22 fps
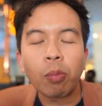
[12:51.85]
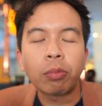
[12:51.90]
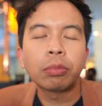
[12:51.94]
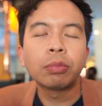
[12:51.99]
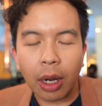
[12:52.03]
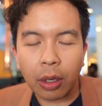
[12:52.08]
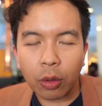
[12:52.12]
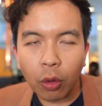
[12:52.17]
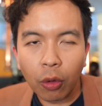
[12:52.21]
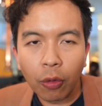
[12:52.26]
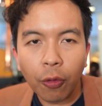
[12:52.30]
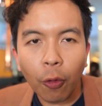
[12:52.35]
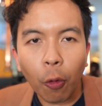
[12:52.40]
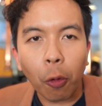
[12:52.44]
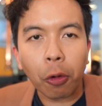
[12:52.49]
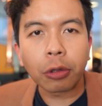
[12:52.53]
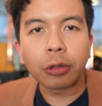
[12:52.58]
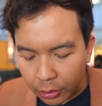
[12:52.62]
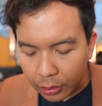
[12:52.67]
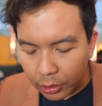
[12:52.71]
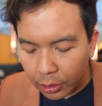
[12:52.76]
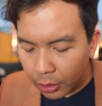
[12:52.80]
หวานยูสุ
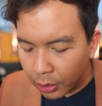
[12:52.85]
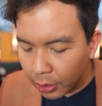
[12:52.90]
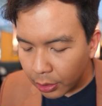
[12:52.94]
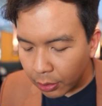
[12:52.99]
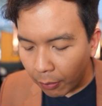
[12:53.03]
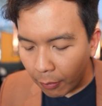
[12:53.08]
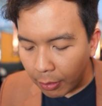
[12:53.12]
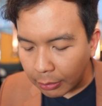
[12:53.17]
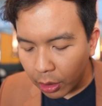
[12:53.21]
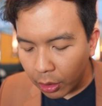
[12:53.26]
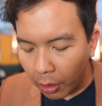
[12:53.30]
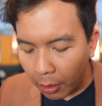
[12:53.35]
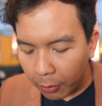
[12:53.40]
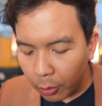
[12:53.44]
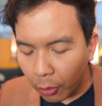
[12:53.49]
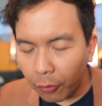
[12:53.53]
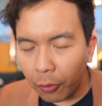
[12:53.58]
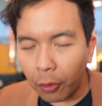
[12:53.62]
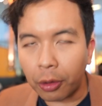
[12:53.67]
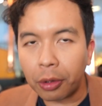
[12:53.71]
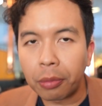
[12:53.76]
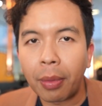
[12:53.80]
สดชื่นกลิ่นหอม
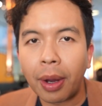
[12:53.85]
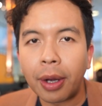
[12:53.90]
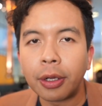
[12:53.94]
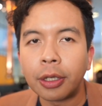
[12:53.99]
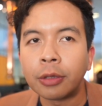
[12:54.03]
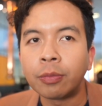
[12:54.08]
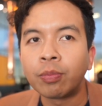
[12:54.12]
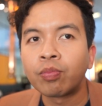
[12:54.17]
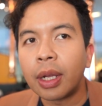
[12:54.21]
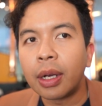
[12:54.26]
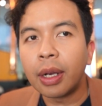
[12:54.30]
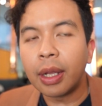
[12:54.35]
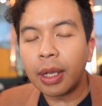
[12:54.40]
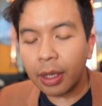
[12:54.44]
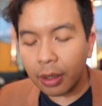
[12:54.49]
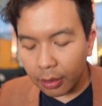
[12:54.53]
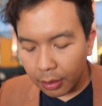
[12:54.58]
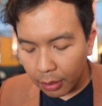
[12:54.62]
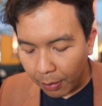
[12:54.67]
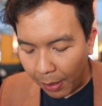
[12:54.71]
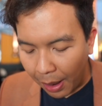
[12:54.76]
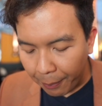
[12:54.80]
ยูสุขึ้นมาเลยเจลลี่
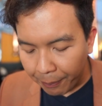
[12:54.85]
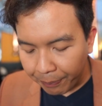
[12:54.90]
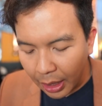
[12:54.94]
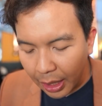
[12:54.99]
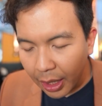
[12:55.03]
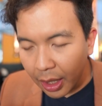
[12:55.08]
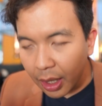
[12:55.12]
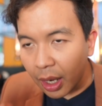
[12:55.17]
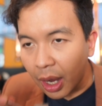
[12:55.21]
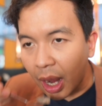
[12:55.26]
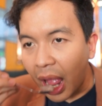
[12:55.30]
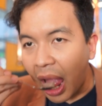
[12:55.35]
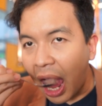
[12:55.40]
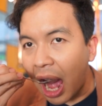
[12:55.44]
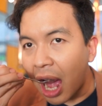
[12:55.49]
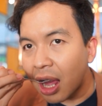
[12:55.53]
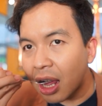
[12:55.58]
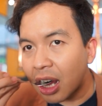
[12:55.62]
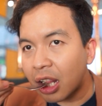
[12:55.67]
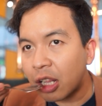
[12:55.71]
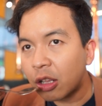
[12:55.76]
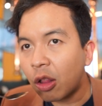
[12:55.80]
คือแบบเด้ง
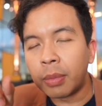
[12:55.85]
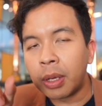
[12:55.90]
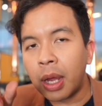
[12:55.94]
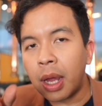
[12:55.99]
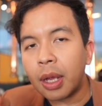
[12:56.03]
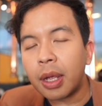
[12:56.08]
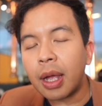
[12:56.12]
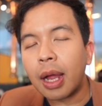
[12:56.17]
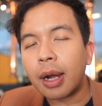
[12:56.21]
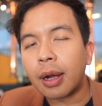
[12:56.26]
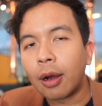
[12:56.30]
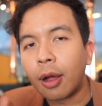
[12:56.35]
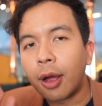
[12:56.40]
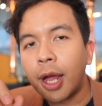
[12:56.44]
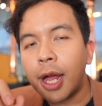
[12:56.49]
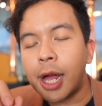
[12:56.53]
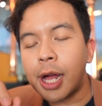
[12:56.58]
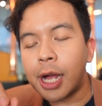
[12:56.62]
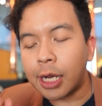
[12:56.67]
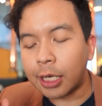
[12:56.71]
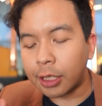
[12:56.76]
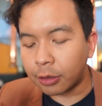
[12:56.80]
มีให้กัดแล้ว
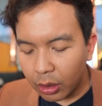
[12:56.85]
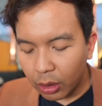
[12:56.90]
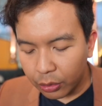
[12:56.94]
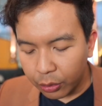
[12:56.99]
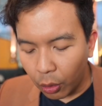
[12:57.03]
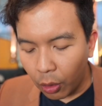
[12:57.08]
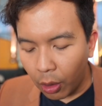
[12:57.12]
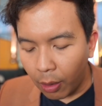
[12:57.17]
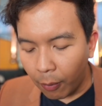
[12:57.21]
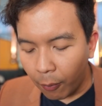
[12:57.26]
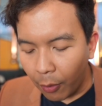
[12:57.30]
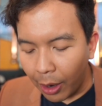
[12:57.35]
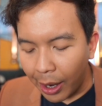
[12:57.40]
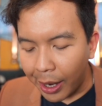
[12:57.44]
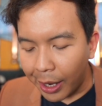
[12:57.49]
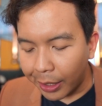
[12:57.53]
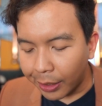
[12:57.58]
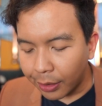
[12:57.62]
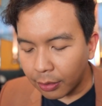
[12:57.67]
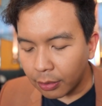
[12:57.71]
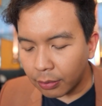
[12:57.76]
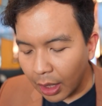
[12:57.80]
ขาดยูสุหอมหวา
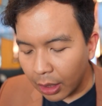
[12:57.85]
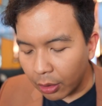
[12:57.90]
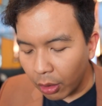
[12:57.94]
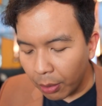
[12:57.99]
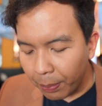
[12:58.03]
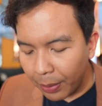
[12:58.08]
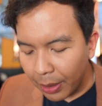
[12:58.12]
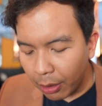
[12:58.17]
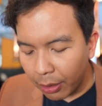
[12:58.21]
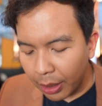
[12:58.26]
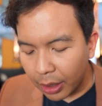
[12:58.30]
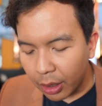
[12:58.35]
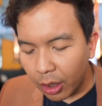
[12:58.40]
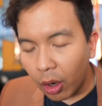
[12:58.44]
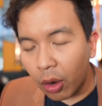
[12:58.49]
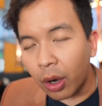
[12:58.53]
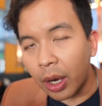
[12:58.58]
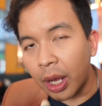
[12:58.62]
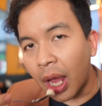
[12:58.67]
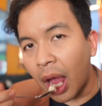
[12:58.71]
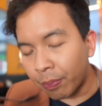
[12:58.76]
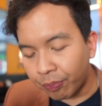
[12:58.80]
น ตัดด้วยเปรี้ยวเล็ก
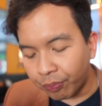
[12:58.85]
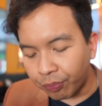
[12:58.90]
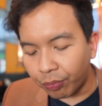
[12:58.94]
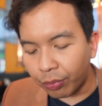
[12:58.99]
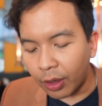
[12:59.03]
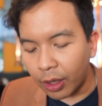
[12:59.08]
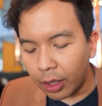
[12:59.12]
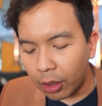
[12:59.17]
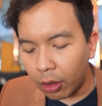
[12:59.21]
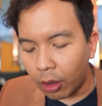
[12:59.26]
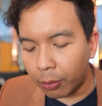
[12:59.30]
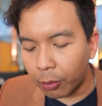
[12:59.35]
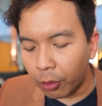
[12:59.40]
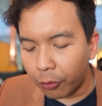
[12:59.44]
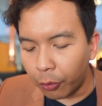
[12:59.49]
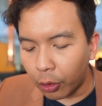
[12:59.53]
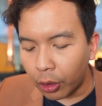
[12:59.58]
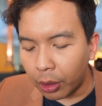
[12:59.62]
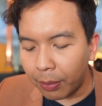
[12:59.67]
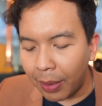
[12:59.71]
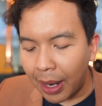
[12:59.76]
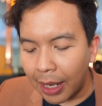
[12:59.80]
น้อยกลิ่นหอมยู
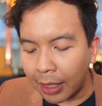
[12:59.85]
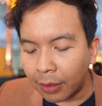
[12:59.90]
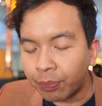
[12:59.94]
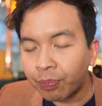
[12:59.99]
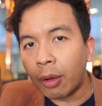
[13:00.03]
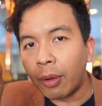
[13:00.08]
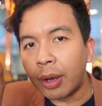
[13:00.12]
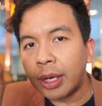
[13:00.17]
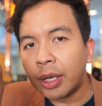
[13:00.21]
สุขึ้นมา แล้ว